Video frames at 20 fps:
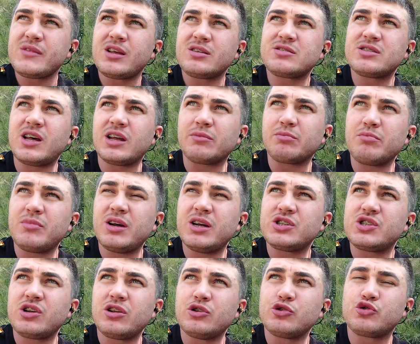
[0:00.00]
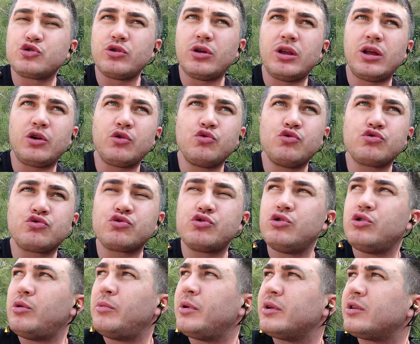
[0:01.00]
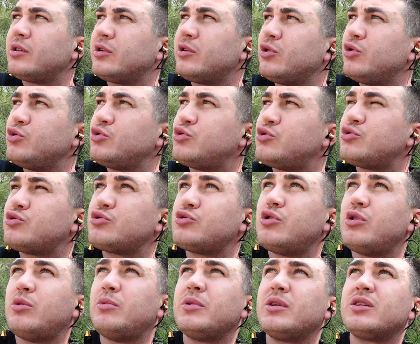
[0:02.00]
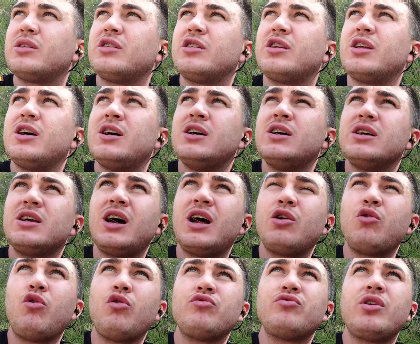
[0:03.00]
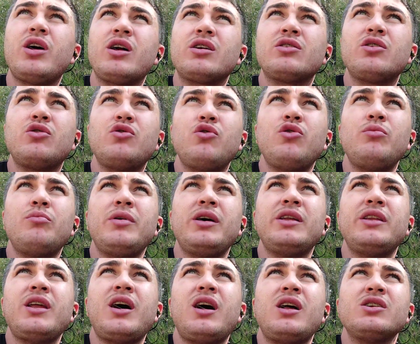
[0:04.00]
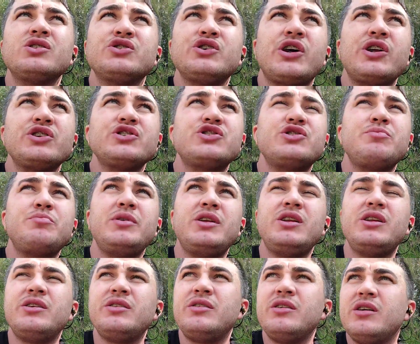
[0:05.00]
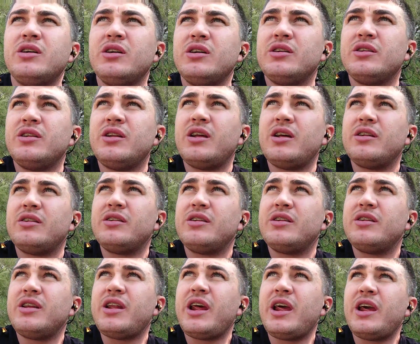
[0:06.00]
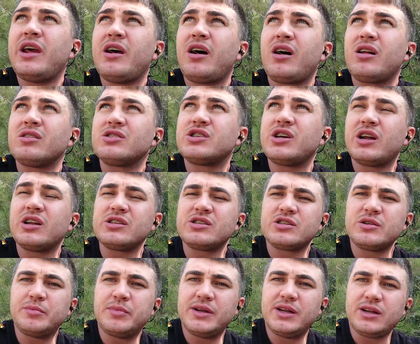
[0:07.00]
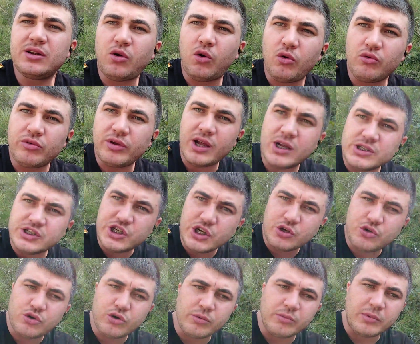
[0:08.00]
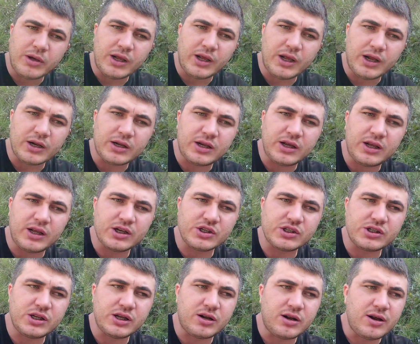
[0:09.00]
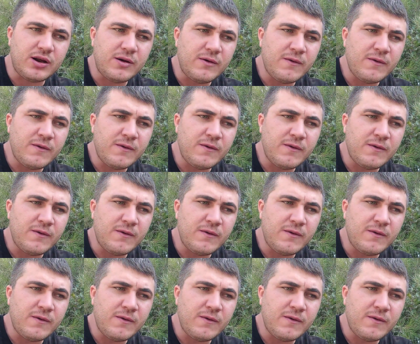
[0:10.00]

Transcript: satmaya çalışıyorlar 100 kilometrede 300 kilometrede. Yani onlardan olmayın ne alacağınızı bilin ne, neyi alacağınızı bilin ondan çekiyorum yani arkadaşlar.